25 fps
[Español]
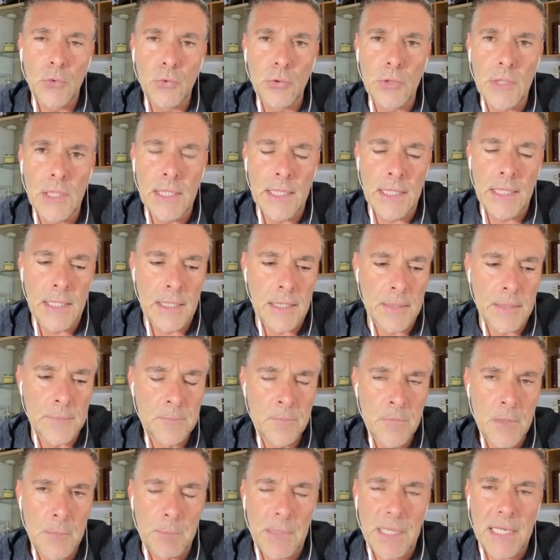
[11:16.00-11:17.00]
en
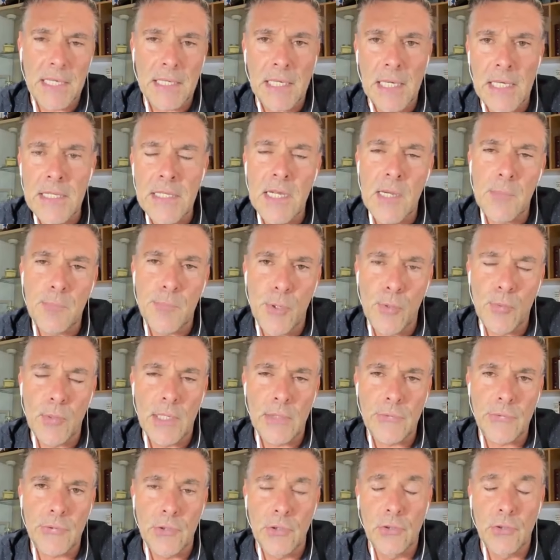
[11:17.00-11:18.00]
una
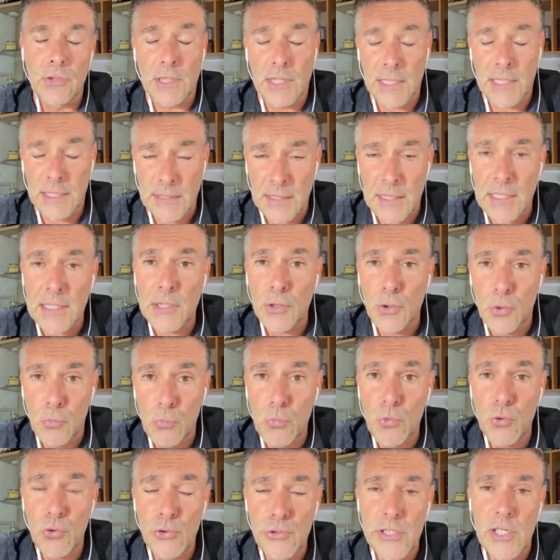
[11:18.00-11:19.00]
pequeña población que he
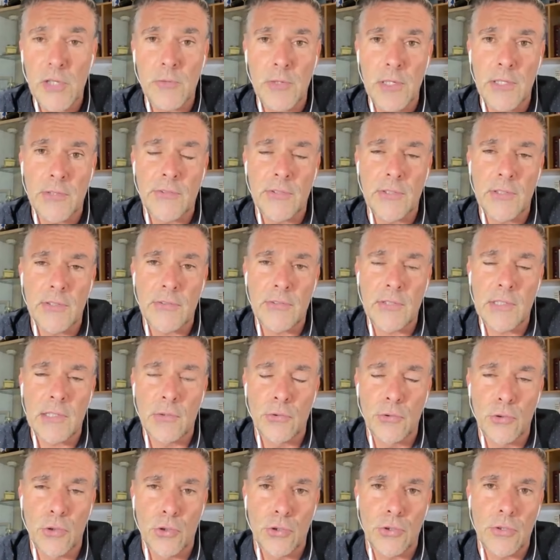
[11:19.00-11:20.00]
tenido muchas
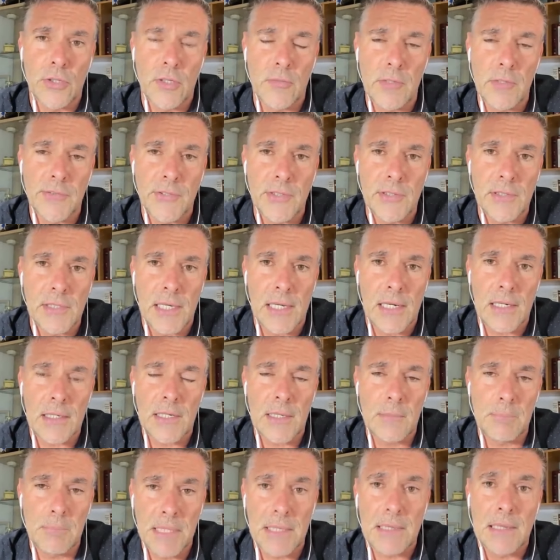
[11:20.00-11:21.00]
veces el honor de
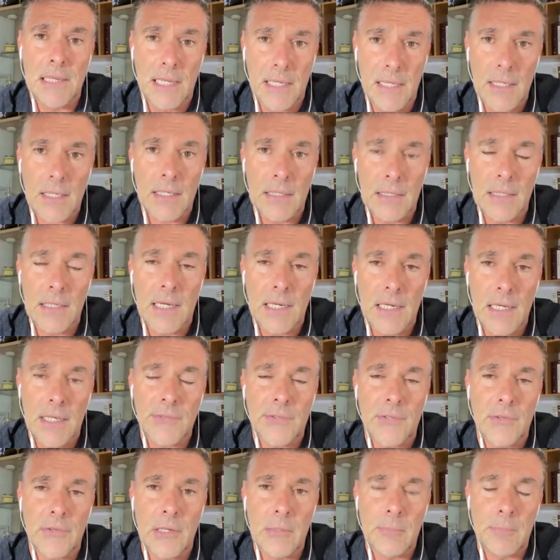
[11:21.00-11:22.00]
visitarla, Bethlehem,
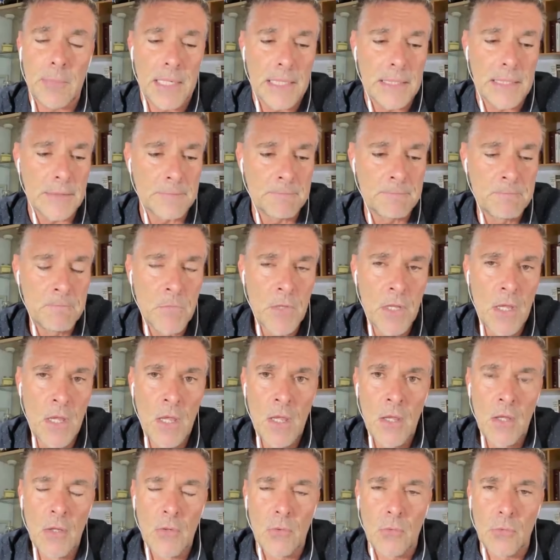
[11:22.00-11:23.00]
la Casa del Pan,
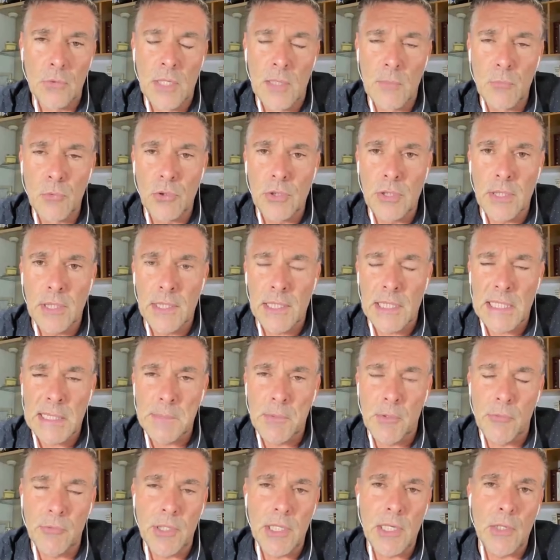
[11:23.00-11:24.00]
una
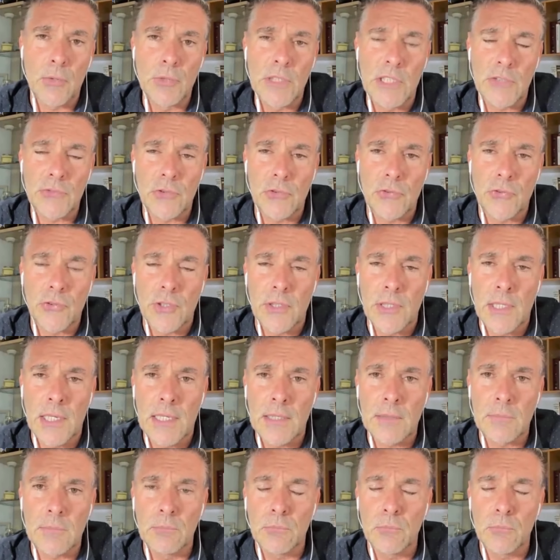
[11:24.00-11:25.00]
mujer que vivía en una
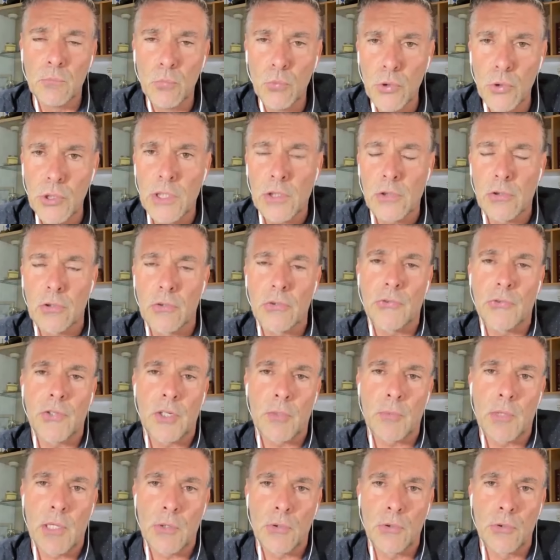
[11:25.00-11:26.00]
sociedad muy
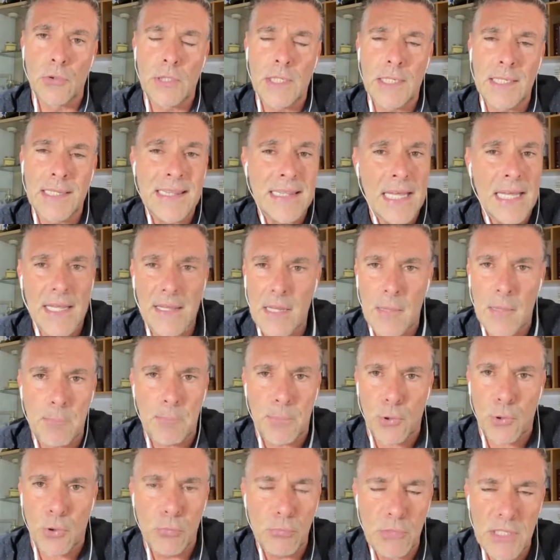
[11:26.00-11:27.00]
conservadora,
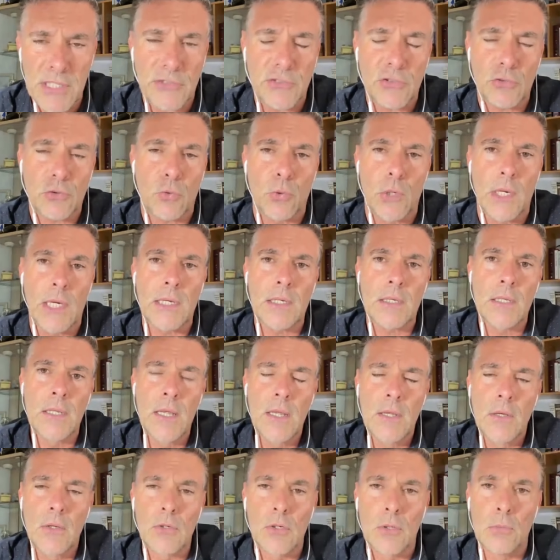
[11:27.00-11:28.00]
nada
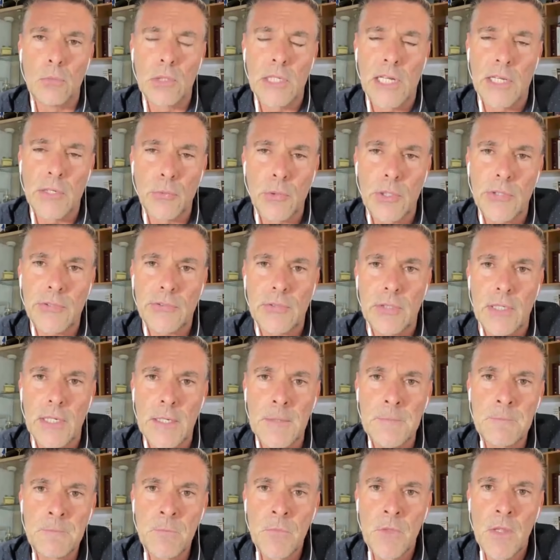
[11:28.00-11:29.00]
promiscua como la
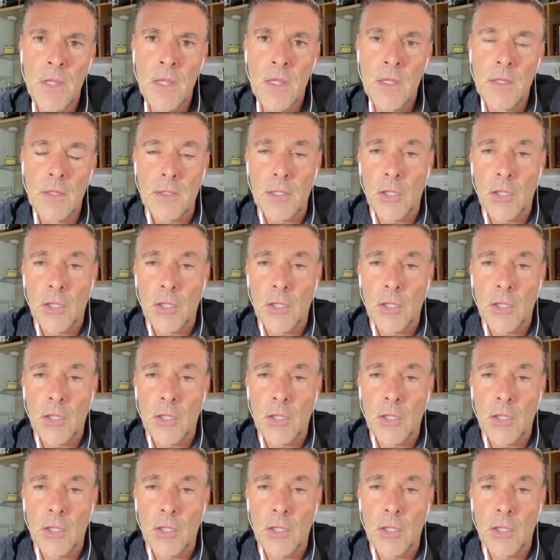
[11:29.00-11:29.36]
nuestra,